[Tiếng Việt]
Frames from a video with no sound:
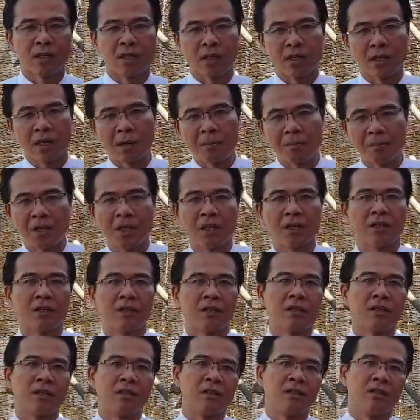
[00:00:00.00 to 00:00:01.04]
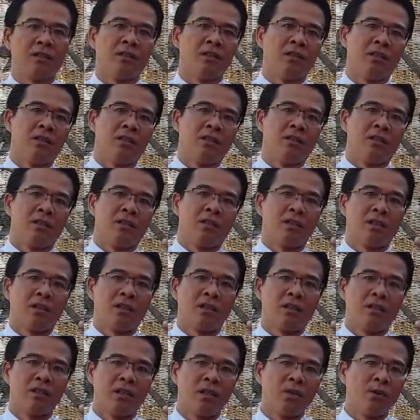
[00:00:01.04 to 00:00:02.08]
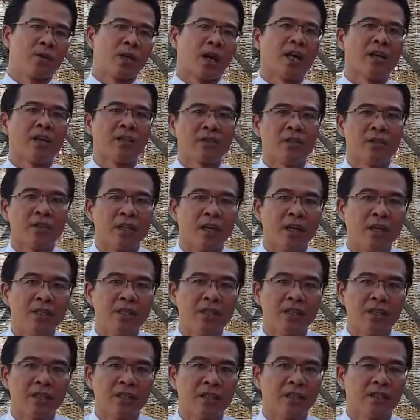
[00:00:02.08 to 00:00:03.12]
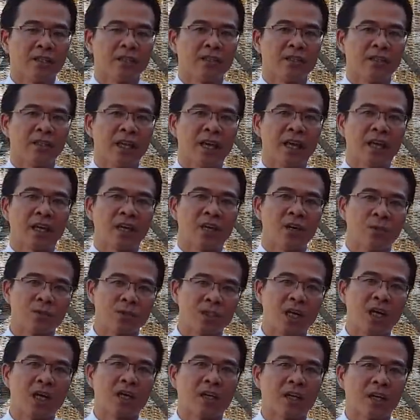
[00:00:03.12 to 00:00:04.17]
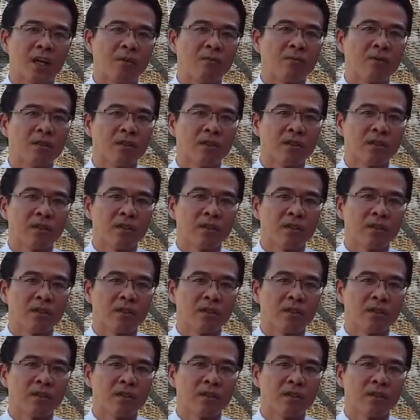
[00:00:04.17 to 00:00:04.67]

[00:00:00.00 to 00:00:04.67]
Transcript: là áp lực rồi à, nhiều cái để suy nghĩ thì nghe cái hồ sơ thì ổng